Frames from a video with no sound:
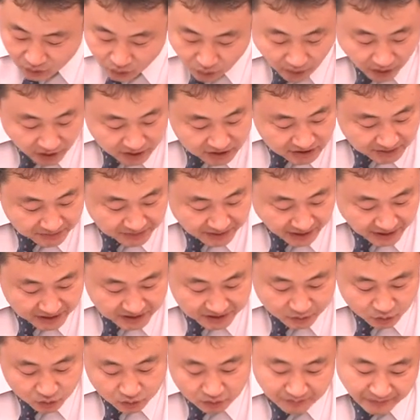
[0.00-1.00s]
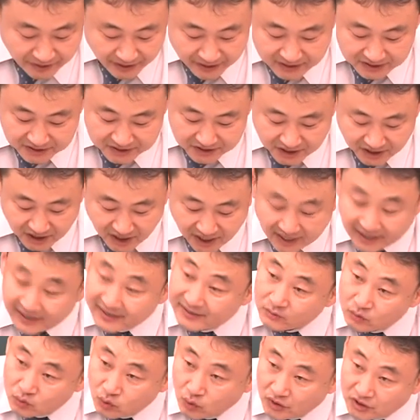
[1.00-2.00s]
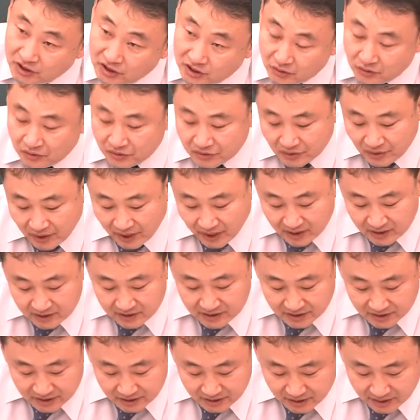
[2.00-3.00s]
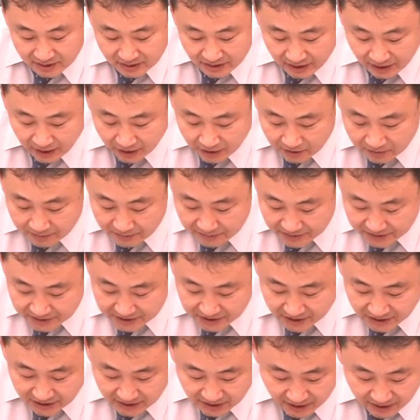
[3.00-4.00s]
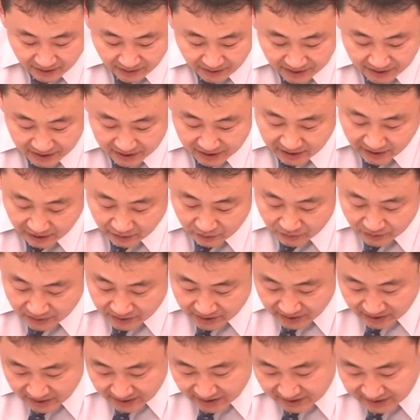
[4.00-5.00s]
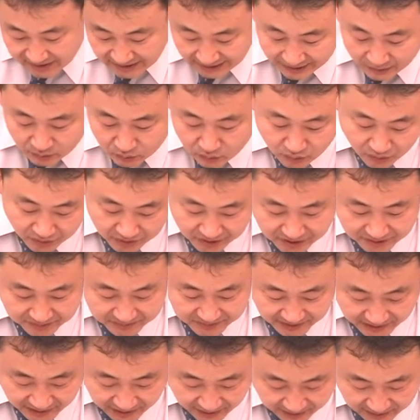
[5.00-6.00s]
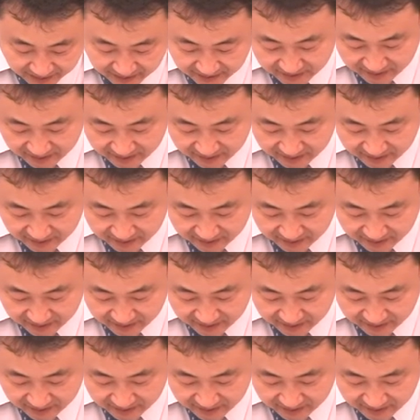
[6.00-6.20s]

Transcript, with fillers: 요약집 49페이지가 도시군 계획설 사업 시행에 관한 내용을 다루고 있습니다.